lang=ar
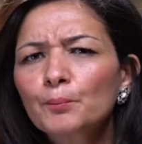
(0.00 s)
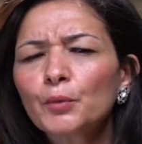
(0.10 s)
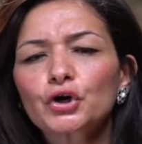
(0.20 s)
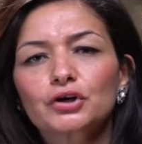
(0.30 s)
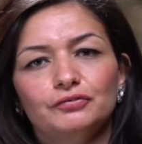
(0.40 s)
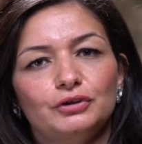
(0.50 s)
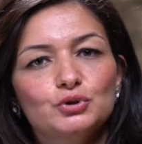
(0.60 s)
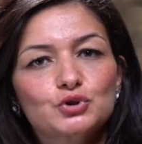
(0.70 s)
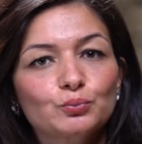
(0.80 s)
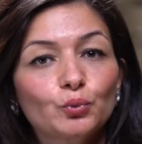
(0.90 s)
مرة في
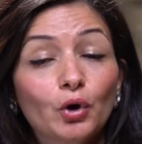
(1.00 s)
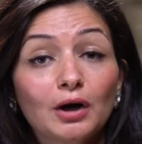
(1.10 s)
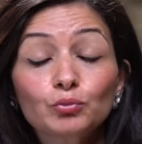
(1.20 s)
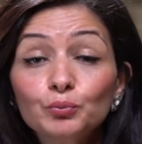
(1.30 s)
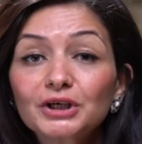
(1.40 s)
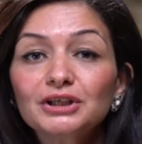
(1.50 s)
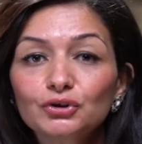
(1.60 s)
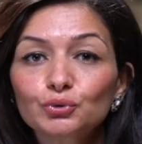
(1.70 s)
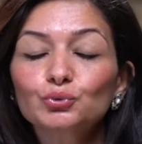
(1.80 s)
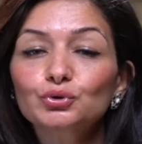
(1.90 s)
الأسبوع ممكن
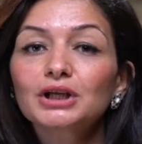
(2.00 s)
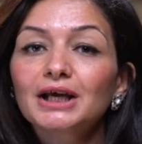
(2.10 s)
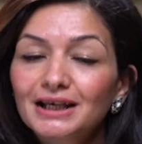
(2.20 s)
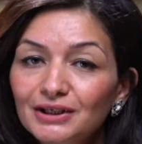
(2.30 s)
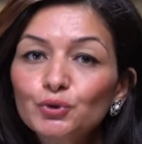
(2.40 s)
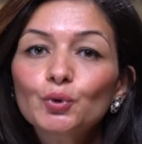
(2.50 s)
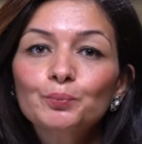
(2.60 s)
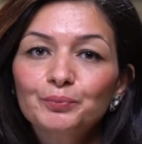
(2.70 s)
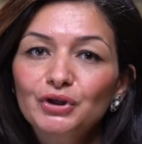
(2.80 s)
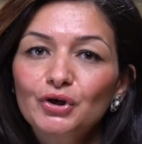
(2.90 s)
يكون
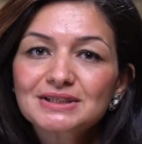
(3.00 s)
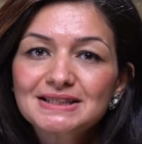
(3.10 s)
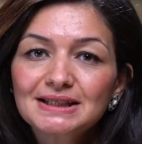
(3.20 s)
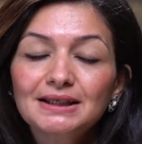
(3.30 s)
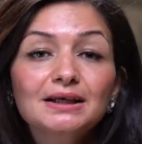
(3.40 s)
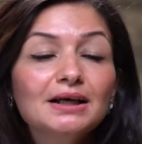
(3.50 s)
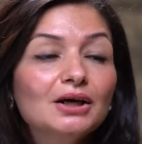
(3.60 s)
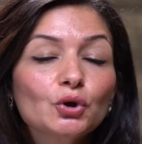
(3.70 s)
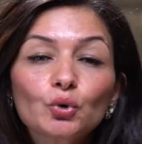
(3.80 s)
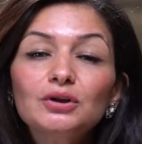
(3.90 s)
يوم بنقضيه
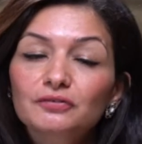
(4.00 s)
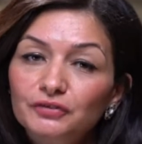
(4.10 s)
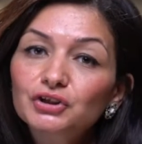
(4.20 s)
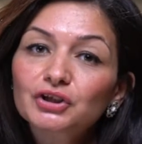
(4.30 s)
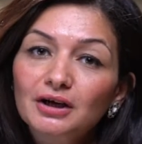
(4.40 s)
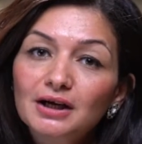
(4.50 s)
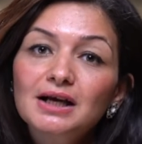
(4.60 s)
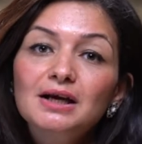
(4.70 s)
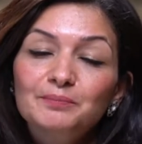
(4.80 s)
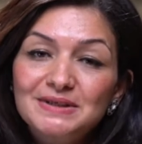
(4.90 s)
كل فترة
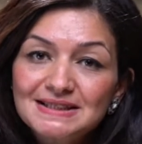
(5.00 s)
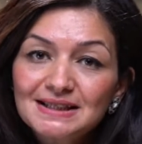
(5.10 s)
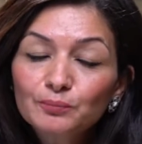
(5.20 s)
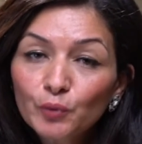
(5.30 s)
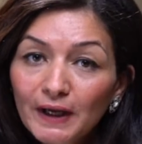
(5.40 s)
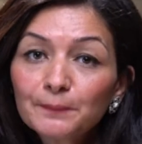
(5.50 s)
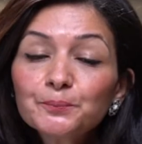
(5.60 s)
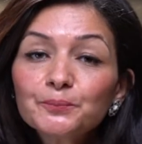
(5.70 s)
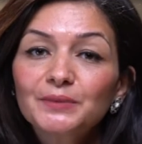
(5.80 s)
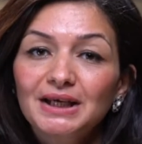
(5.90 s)
بس المهم
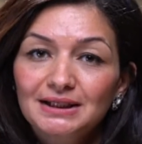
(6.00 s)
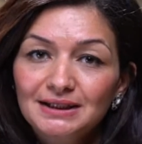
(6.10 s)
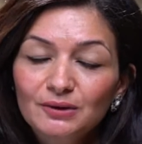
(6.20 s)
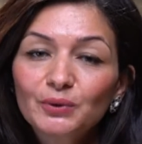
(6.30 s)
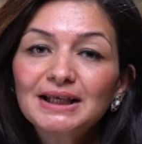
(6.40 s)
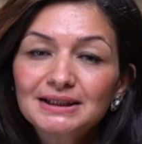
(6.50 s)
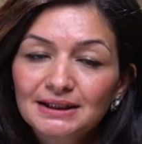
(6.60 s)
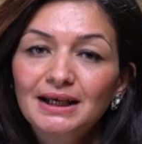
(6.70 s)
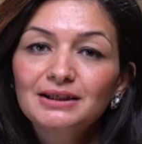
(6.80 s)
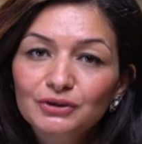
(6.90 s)
إن الوقت
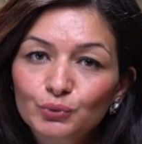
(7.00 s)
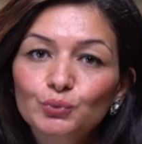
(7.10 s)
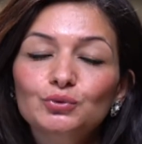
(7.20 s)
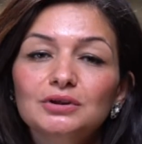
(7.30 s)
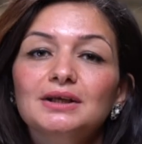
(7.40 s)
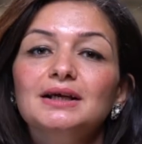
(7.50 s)
ده يكون